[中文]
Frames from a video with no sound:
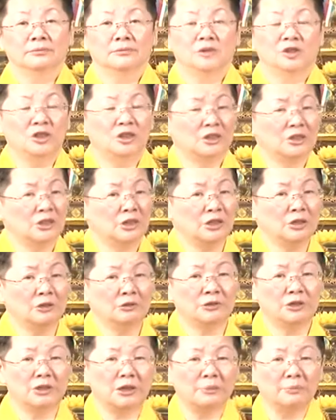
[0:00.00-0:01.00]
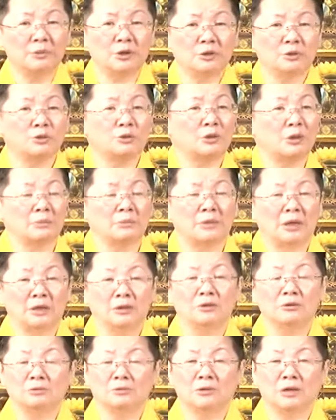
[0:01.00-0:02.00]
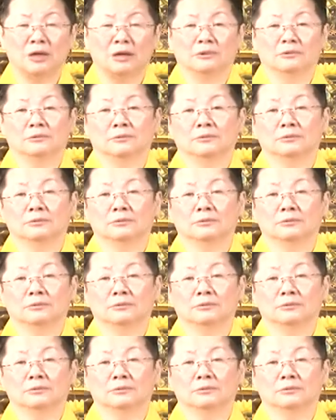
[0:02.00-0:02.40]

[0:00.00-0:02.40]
即使你有钱，没有水没用啊。